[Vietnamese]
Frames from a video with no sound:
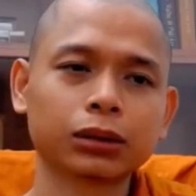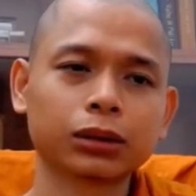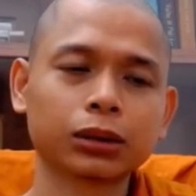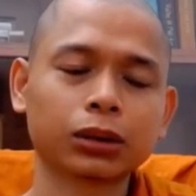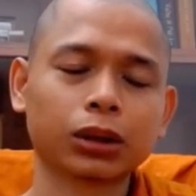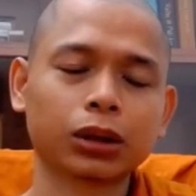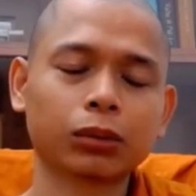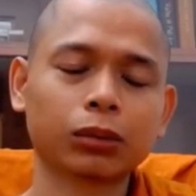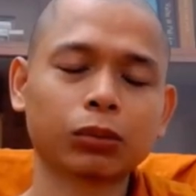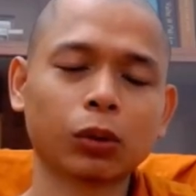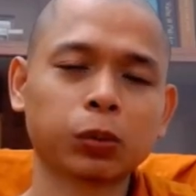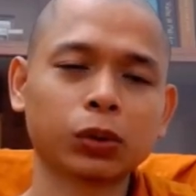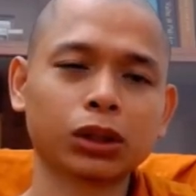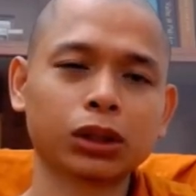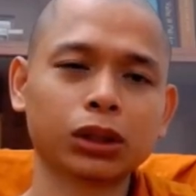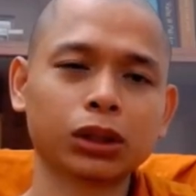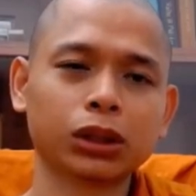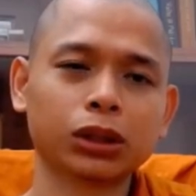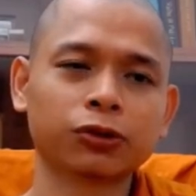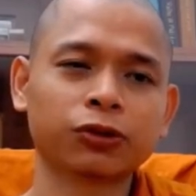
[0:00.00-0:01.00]
có một
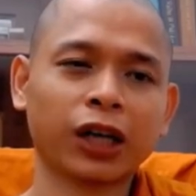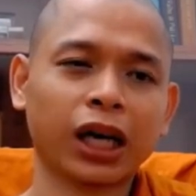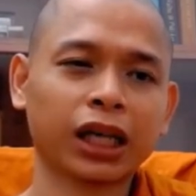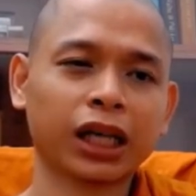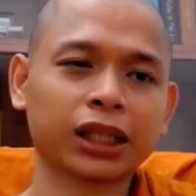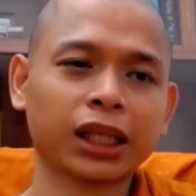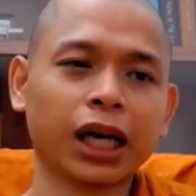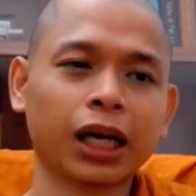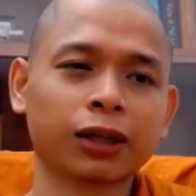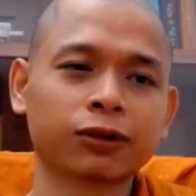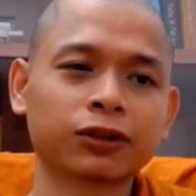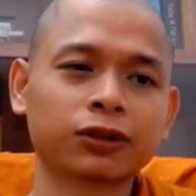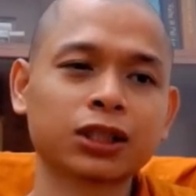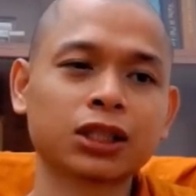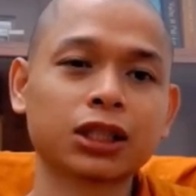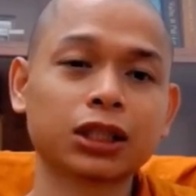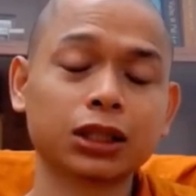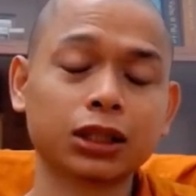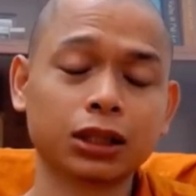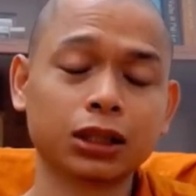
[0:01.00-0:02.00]
người phàn nàn với
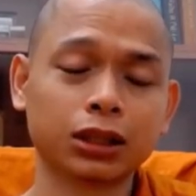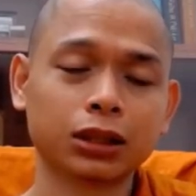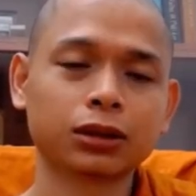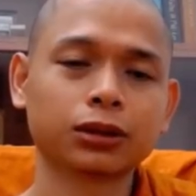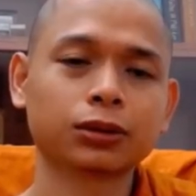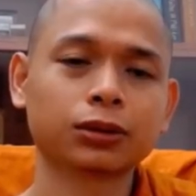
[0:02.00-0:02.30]
sư